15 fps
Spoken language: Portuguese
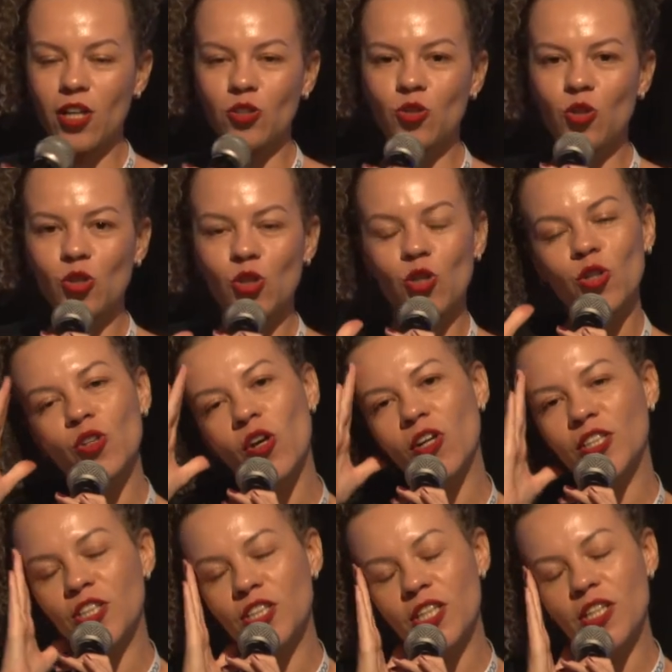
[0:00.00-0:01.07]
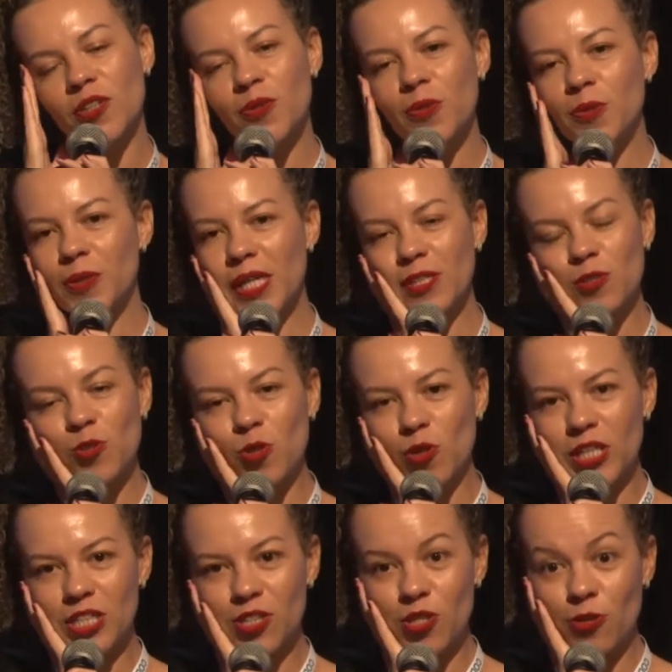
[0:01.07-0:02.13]
Jojo Todinho lançou
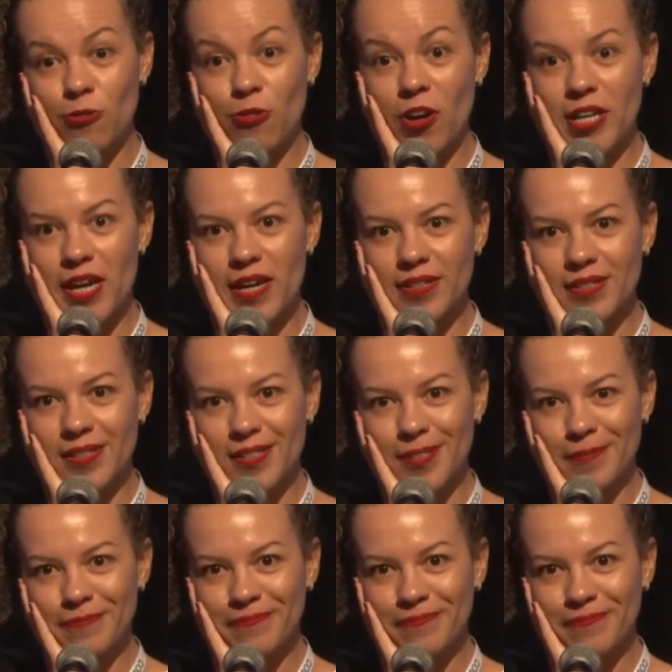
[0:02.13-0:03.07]
Que Tiro Foi Esse.